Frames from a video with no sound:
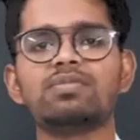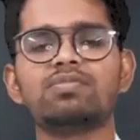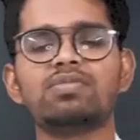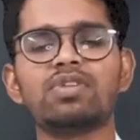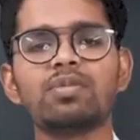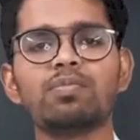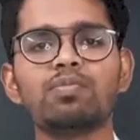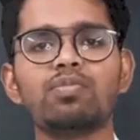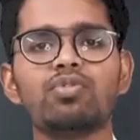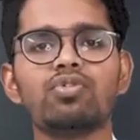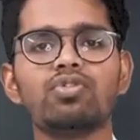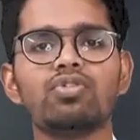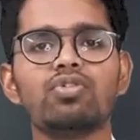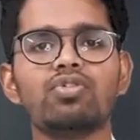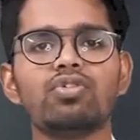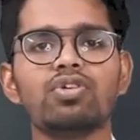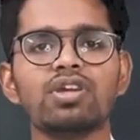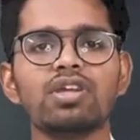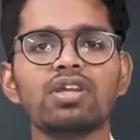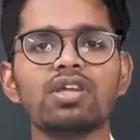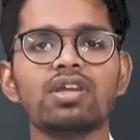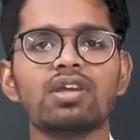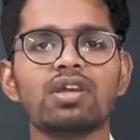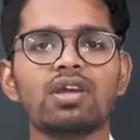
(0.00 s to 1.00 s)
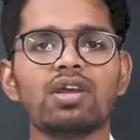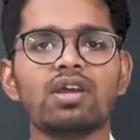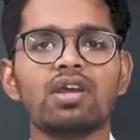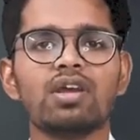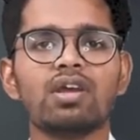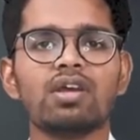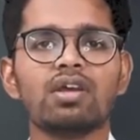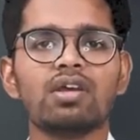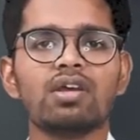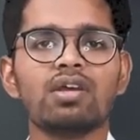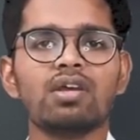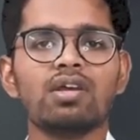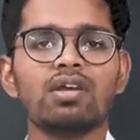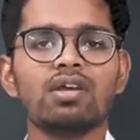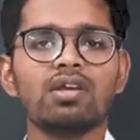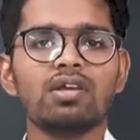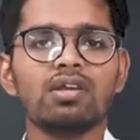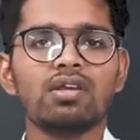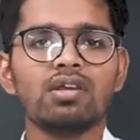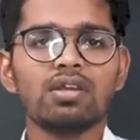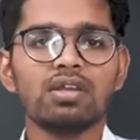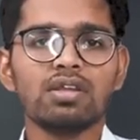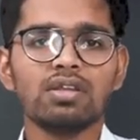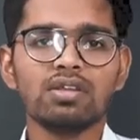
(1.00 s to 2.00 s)
तक पूरी होगी
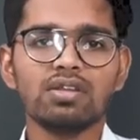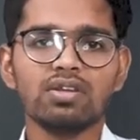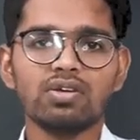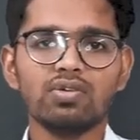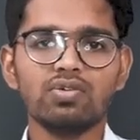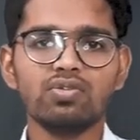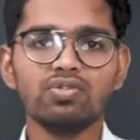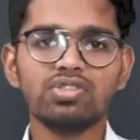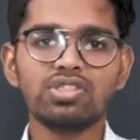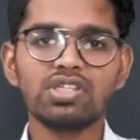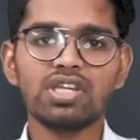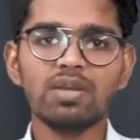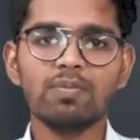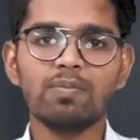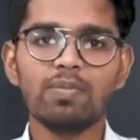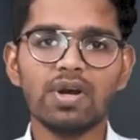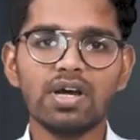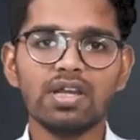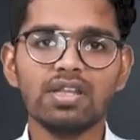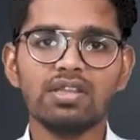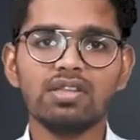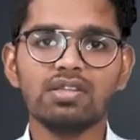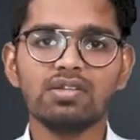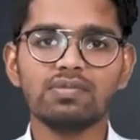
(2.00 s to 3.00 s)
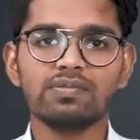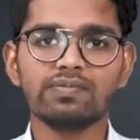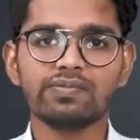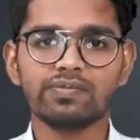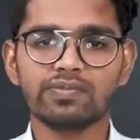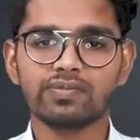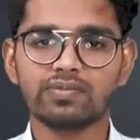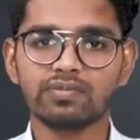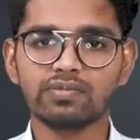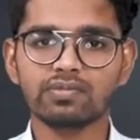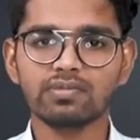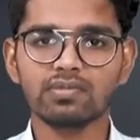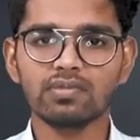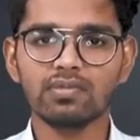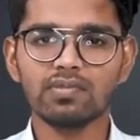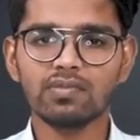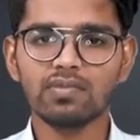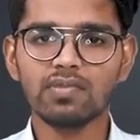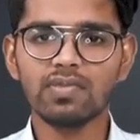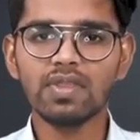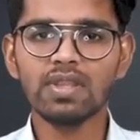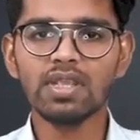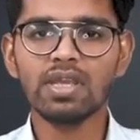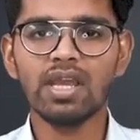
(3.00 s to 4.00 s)
उसके बाद
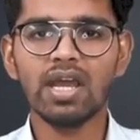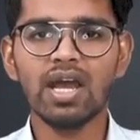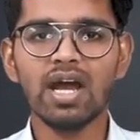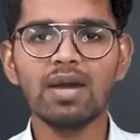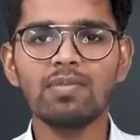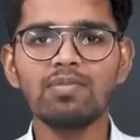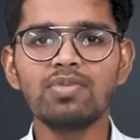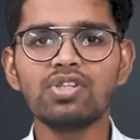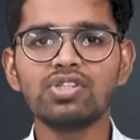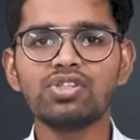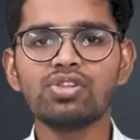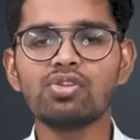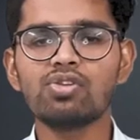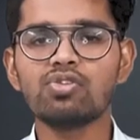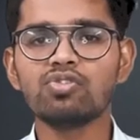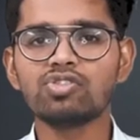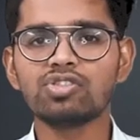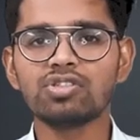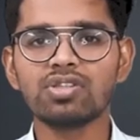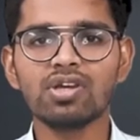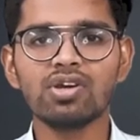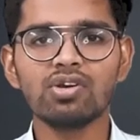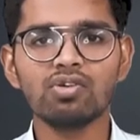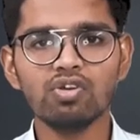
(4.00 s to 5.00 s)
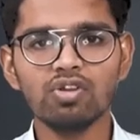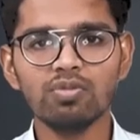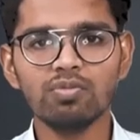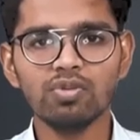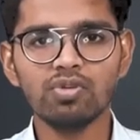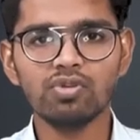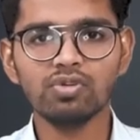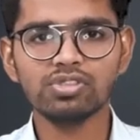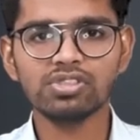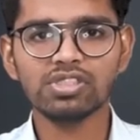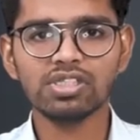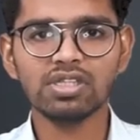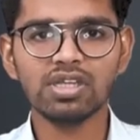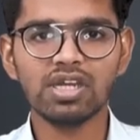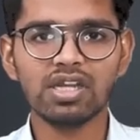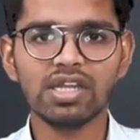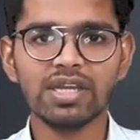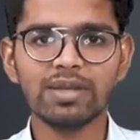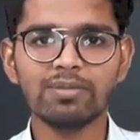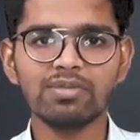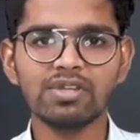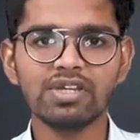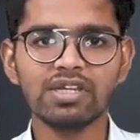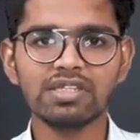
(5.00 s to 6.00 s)
आप डिसोल्यूशन का कोई भी क्वेश्चन
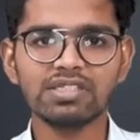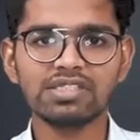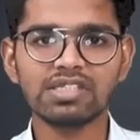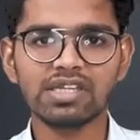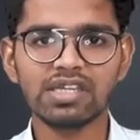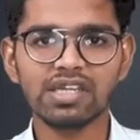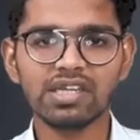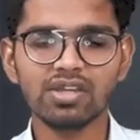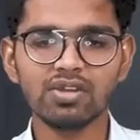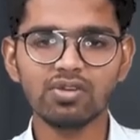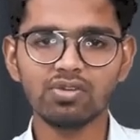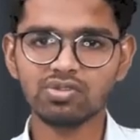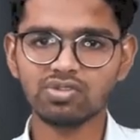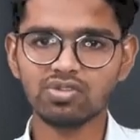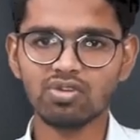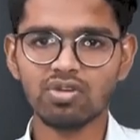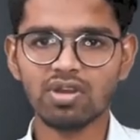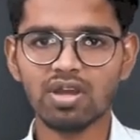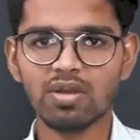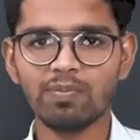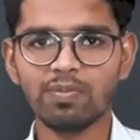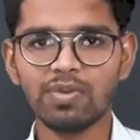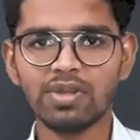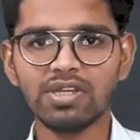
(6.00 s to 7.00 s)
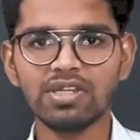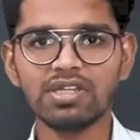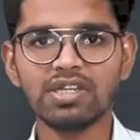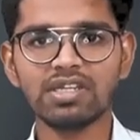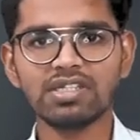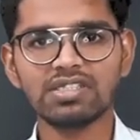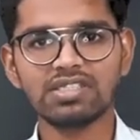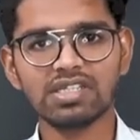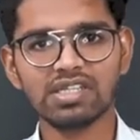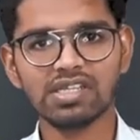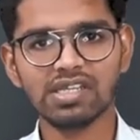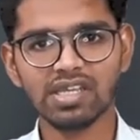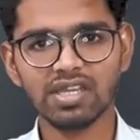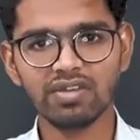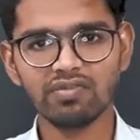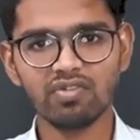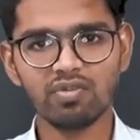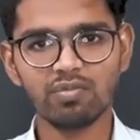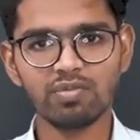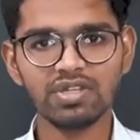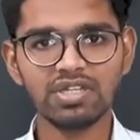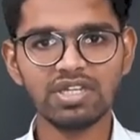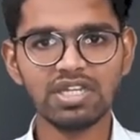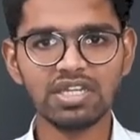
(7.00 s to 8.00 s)
अटैम्प्ट कर सकेंगे उसको कंप्लीट कर सकेंगे वो
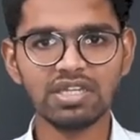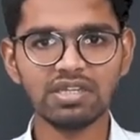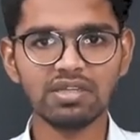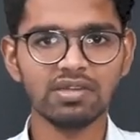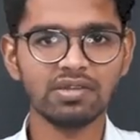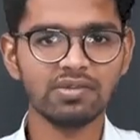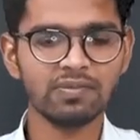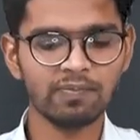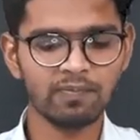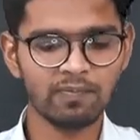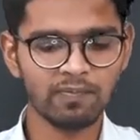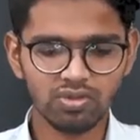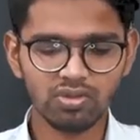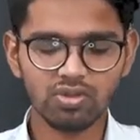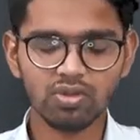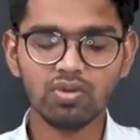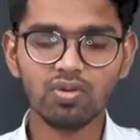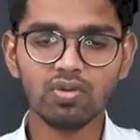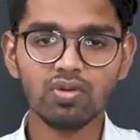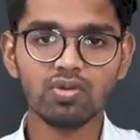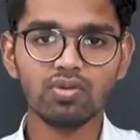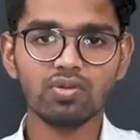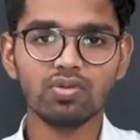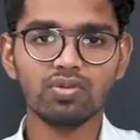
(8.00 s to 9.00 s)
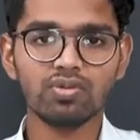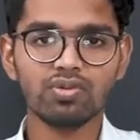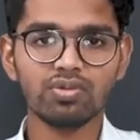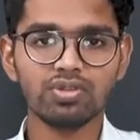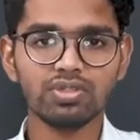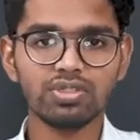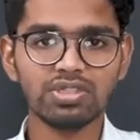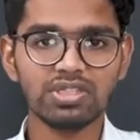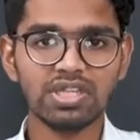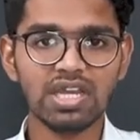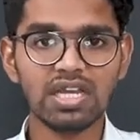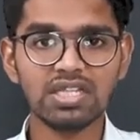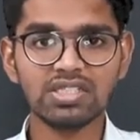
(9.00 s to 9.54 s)
भी ठीक तो ध्यान